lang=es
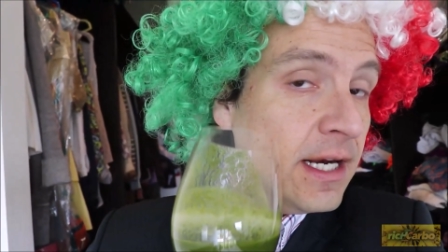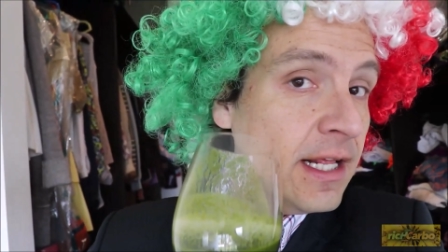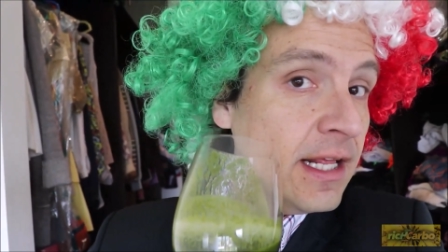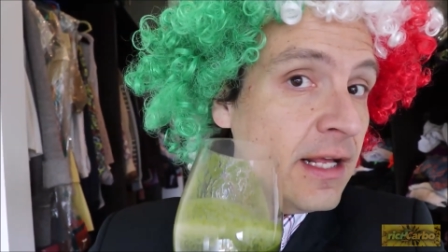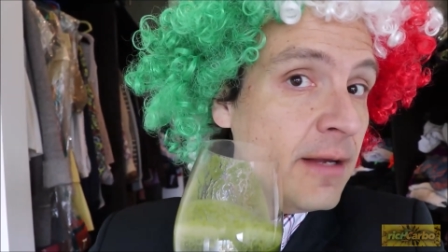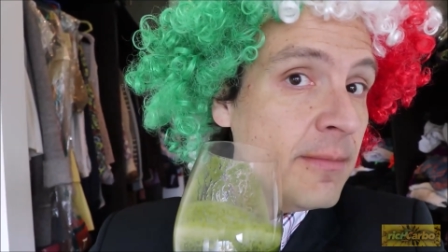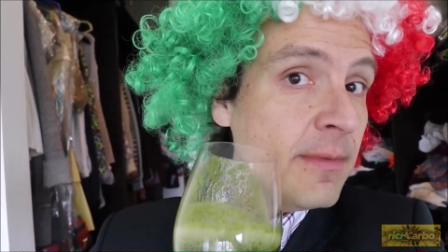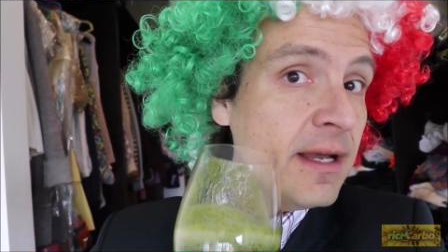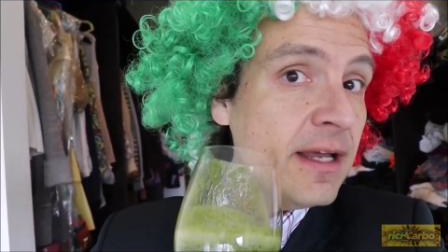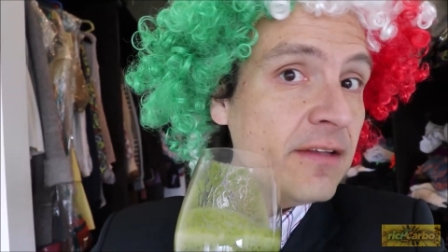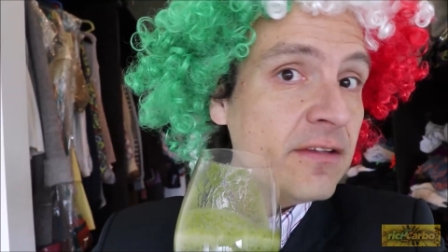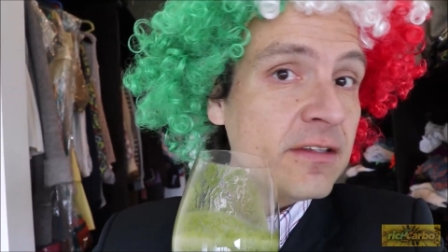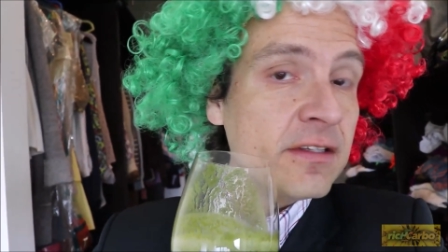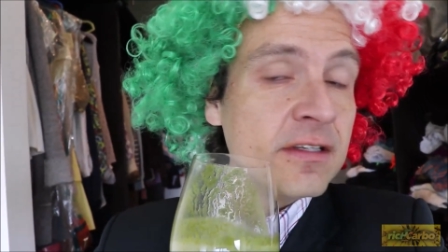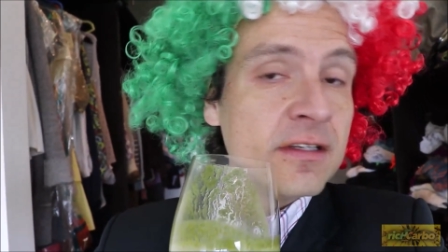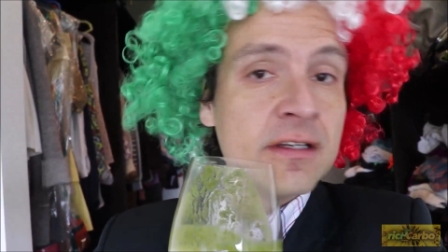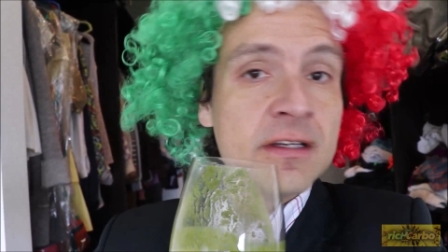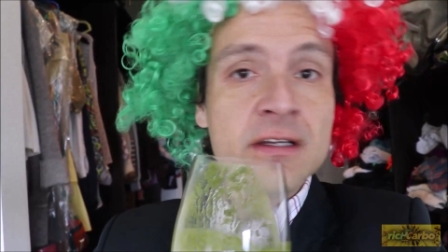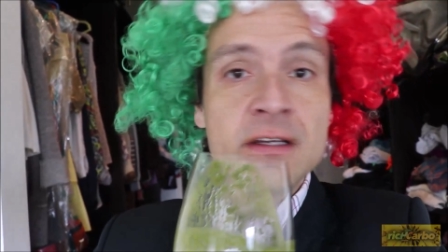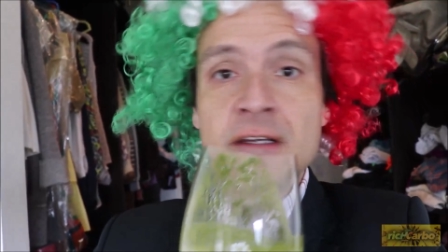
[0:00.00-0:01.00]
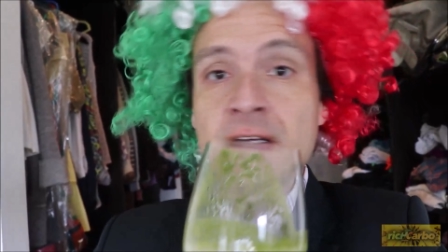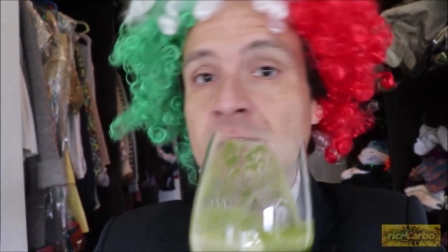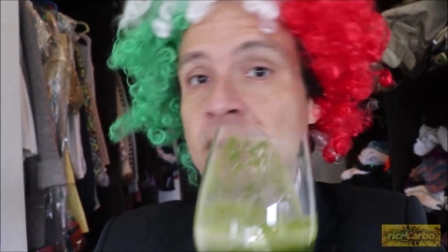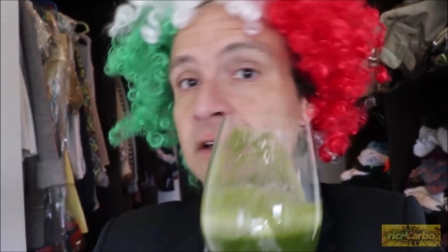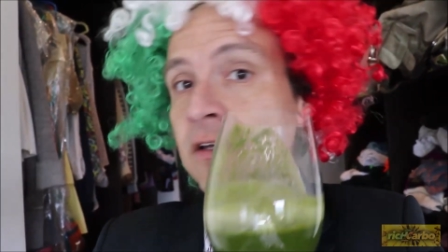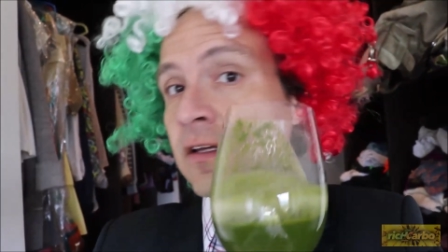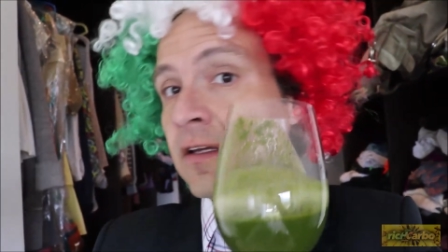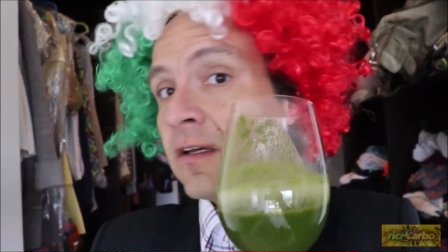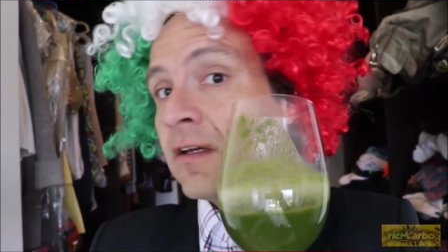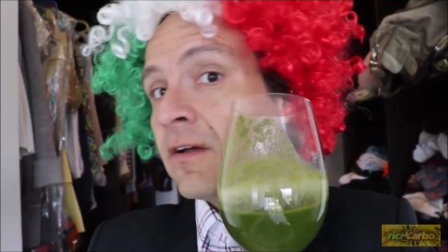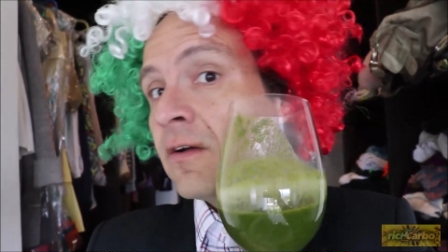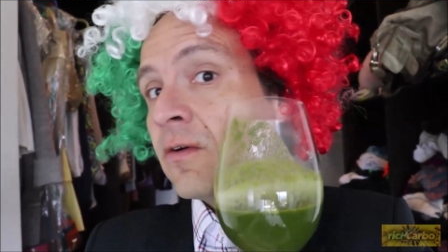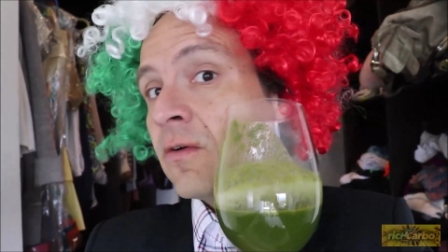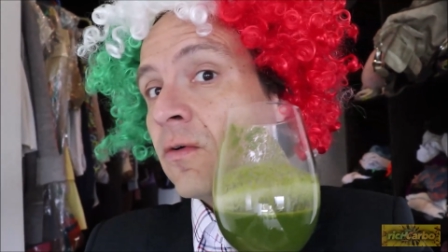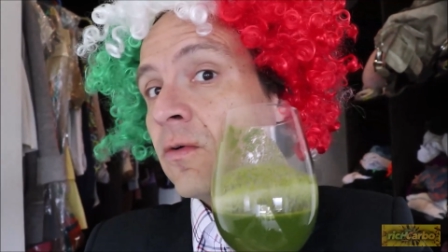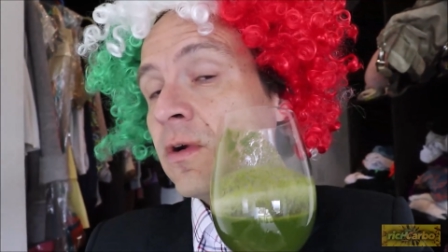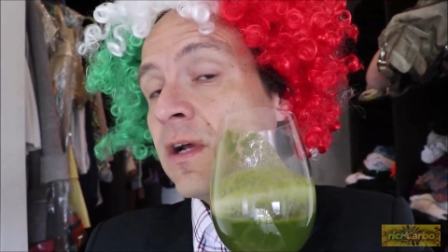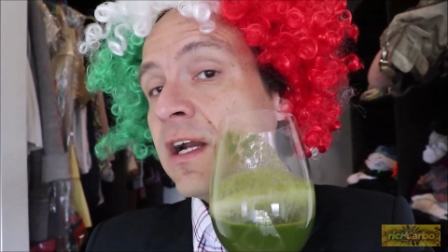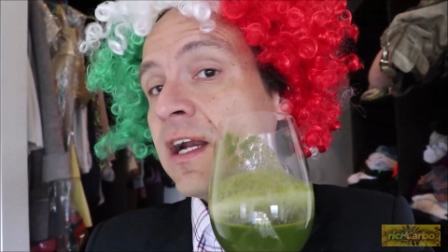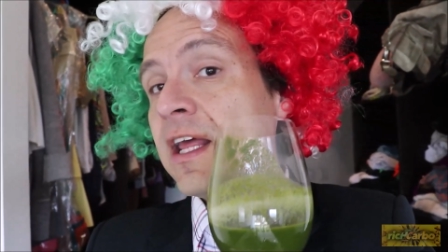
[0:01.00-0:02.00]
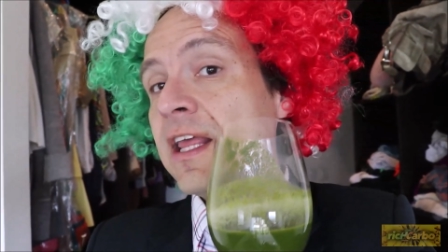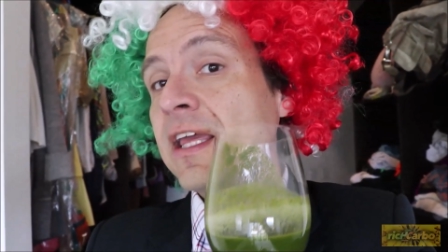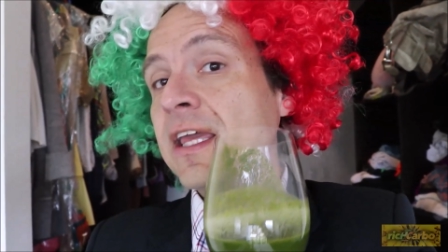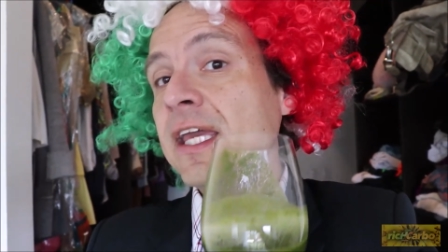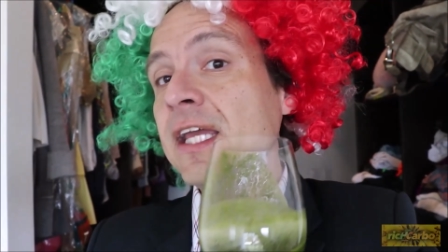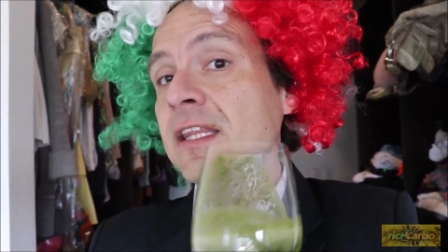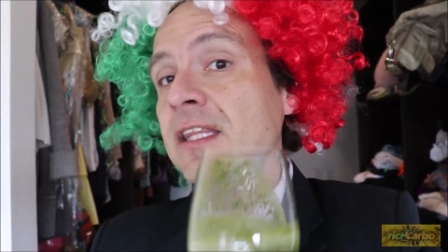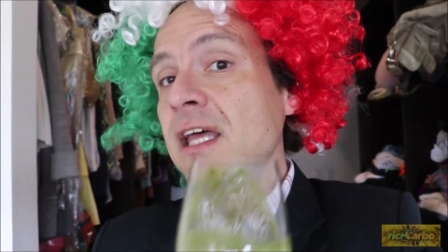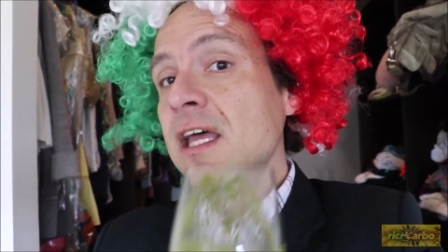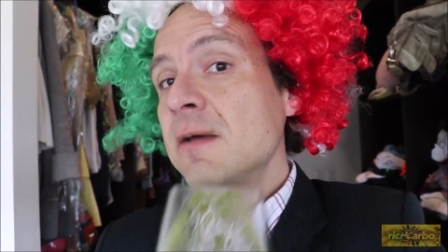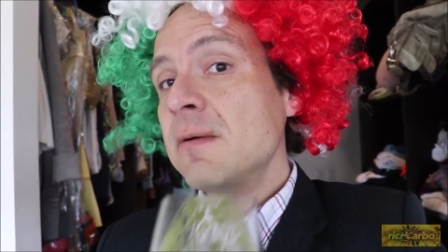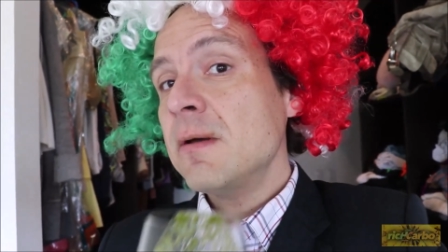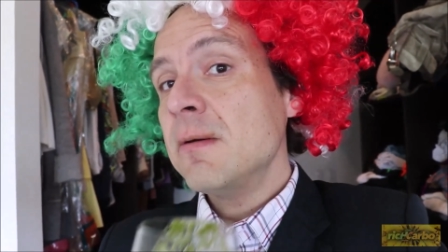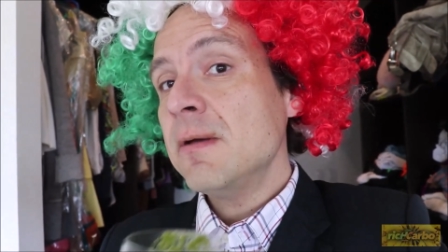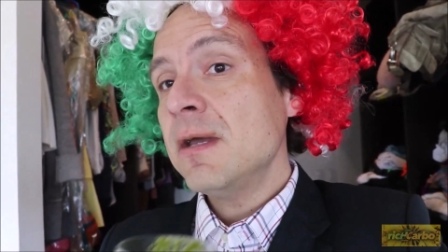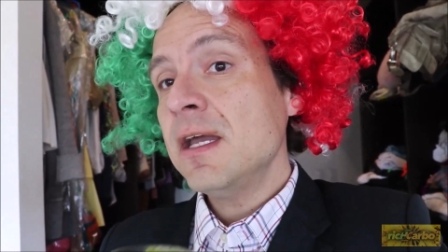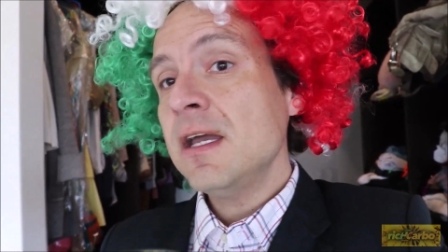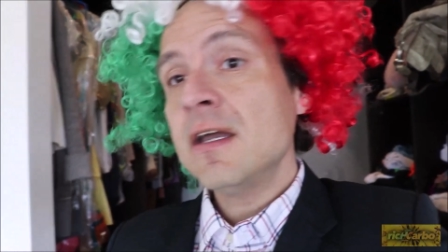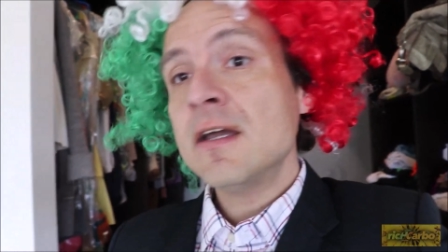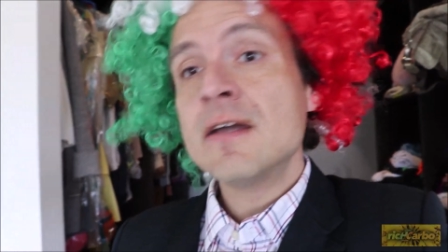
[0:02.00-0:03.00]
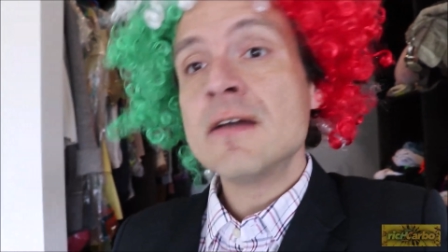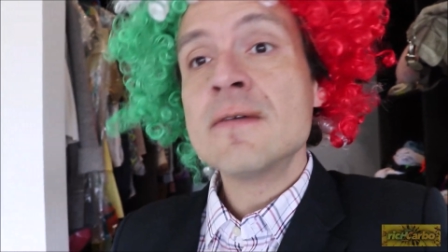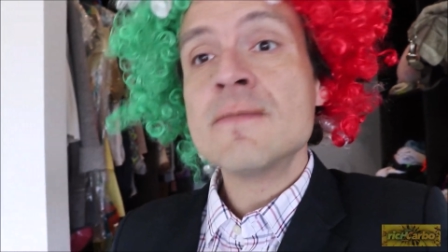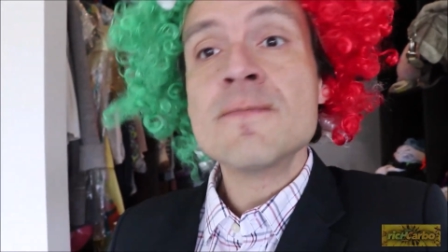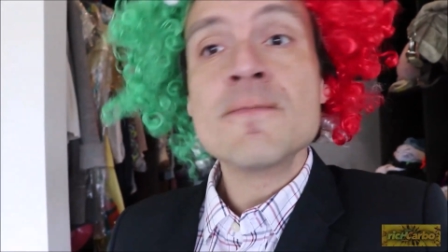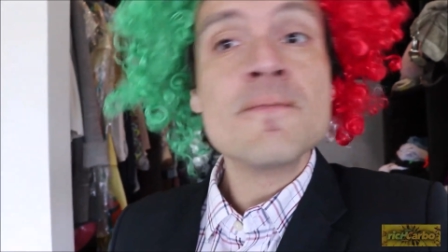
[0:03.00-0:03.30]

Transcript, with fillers: nada más. Una nalguita de bebé.